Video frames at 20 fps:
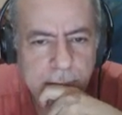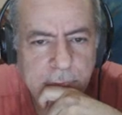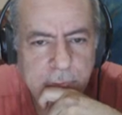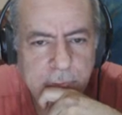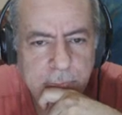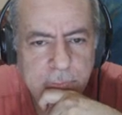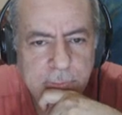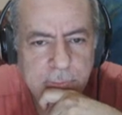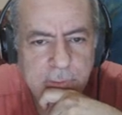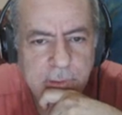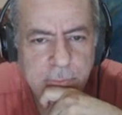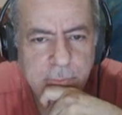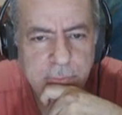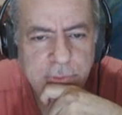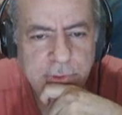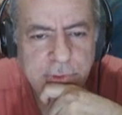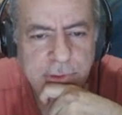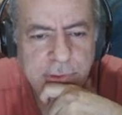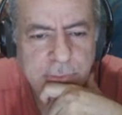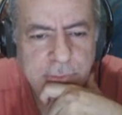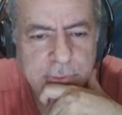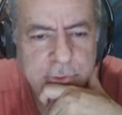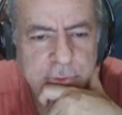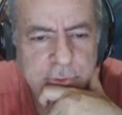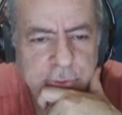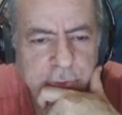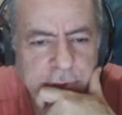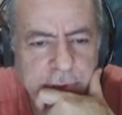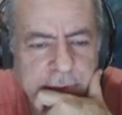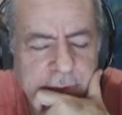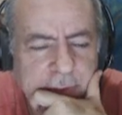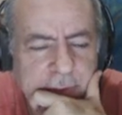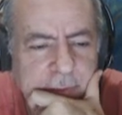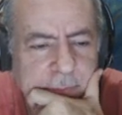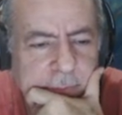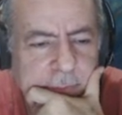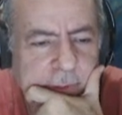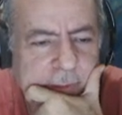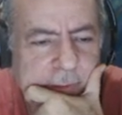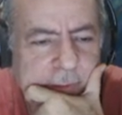Tenho que dar um jeito de jogar
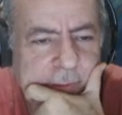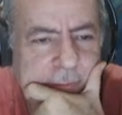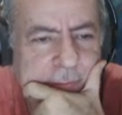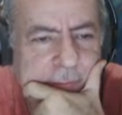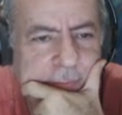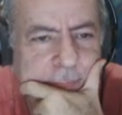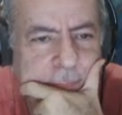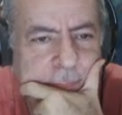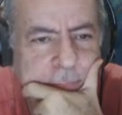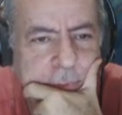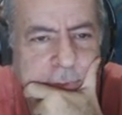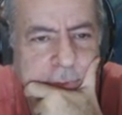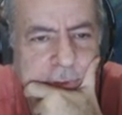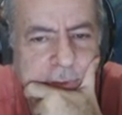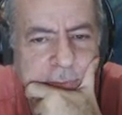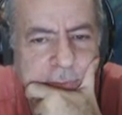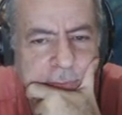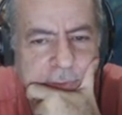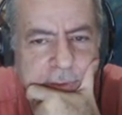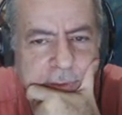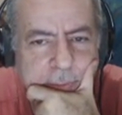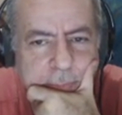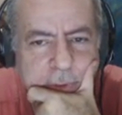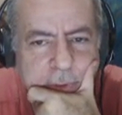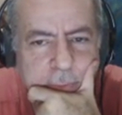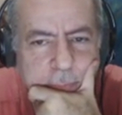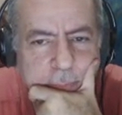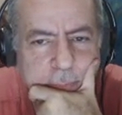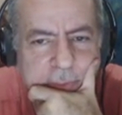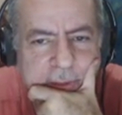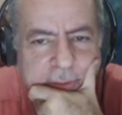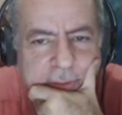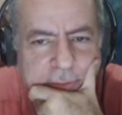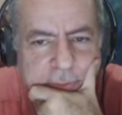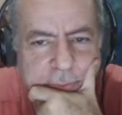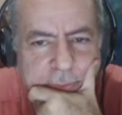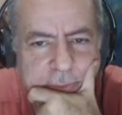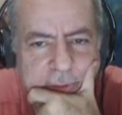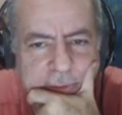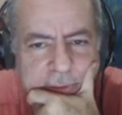agora, né? Porque eu fiquei meio
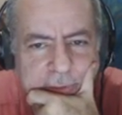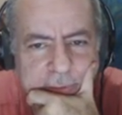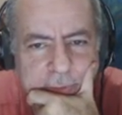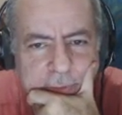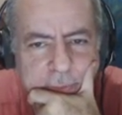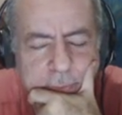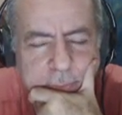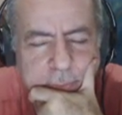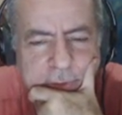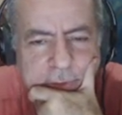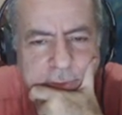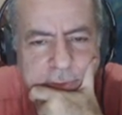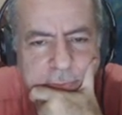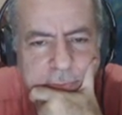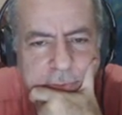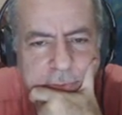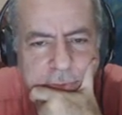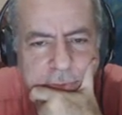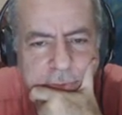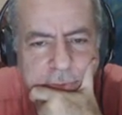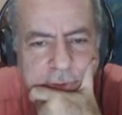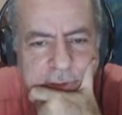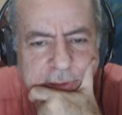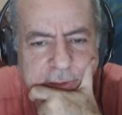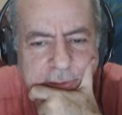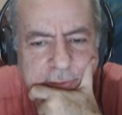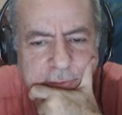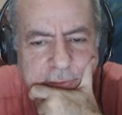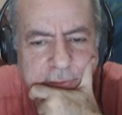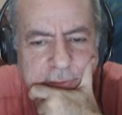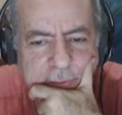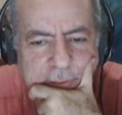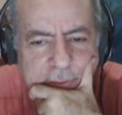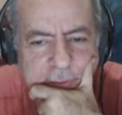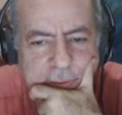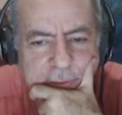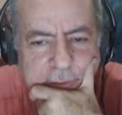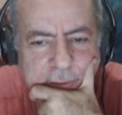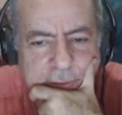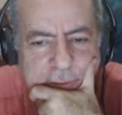preso ali. Como é que eu vou jogar
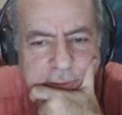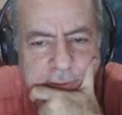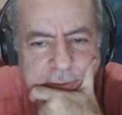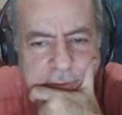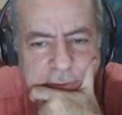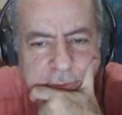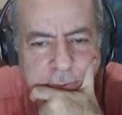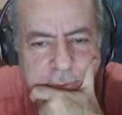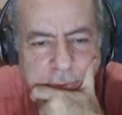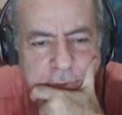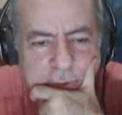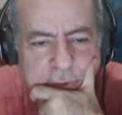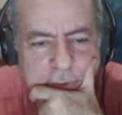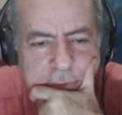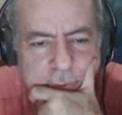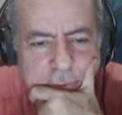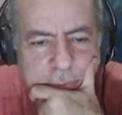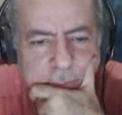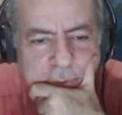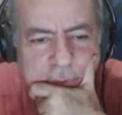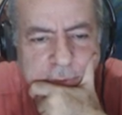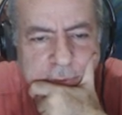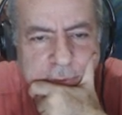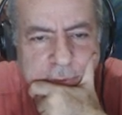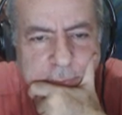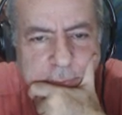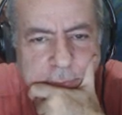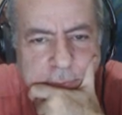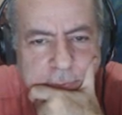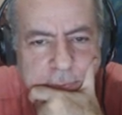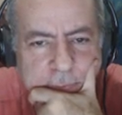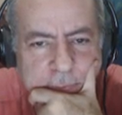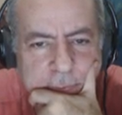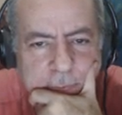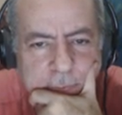trocando o bispo?